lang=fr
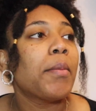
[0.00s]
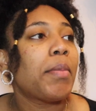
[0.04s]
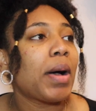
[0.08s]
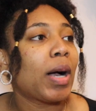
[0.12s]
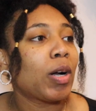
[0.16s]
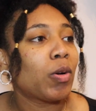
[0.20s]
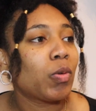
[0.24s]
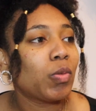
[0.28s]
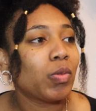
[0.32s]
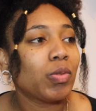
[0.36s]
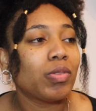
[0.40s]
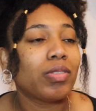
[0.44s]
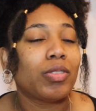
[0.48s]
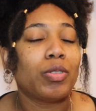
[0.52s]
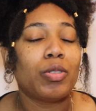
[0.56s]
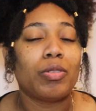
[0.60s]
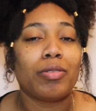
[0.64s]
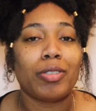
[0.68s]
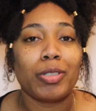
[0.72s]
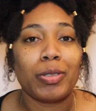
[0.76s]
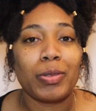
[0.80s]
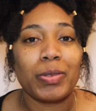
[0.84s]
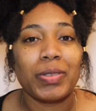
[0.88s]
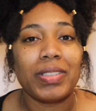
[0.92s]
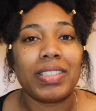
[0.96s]
Par contre, de
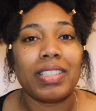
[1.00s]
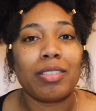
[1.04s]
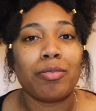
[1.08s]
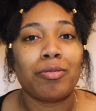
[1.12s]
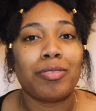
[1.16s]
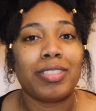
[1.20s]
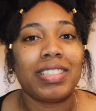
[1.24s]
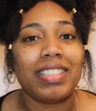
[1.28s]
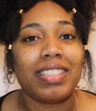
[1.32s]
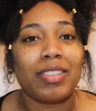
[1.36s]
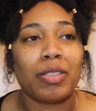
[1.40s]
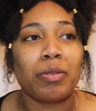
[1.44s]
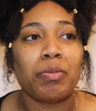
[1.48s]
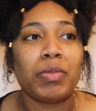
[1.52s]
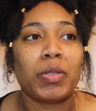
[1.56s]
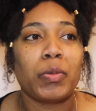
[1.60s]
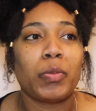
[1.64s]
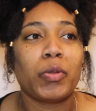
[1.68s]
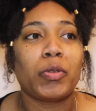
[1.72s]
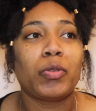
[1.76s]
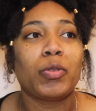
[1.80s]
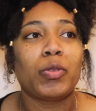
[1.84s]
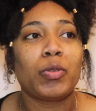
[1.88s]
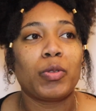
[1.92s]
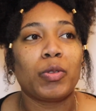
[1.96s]
votre côté, vous risquez un
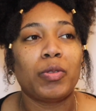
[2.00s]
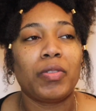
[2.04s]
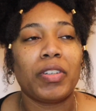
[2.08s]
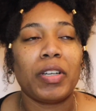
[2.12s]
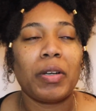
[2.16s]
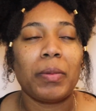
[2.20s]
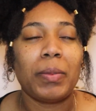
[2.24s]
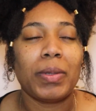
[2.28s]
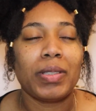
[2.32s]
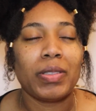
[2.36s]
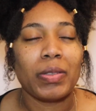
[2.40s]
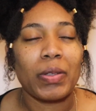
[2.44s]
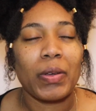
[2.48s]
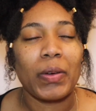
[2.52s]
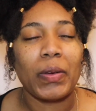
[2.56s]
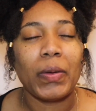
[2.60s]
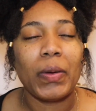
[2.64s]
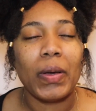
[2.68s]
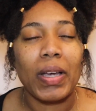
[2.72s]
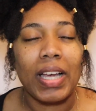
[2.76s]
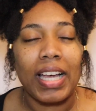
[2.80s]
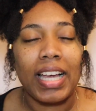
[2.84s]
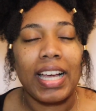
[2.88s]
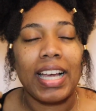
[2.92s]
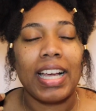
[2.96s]
petit peu de souffrir parce
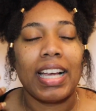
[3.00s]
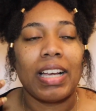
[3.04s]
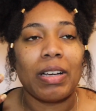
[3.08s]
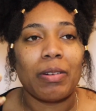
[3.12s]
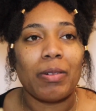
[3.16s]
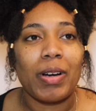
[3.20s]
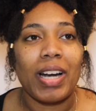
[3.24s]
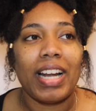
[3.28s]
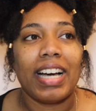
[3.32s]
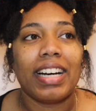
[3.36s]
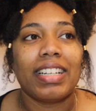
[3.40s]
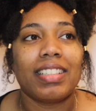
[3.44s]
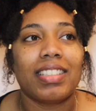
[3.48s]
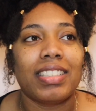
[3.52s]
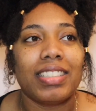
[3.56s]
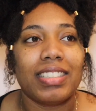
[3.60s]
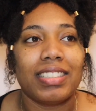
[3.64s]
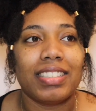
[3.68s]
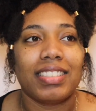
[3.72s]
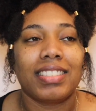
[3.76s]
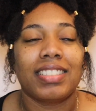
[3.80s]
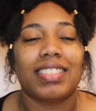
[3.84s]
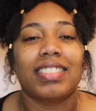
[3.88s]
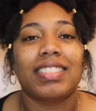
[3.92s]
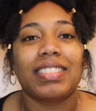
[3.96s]
que, voilà,
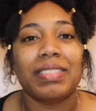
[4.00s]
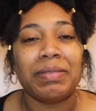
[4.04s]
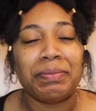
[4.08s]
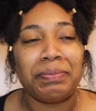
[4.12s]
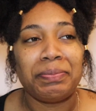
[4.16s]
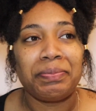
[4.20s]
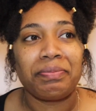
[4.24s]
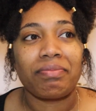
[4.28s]
euh,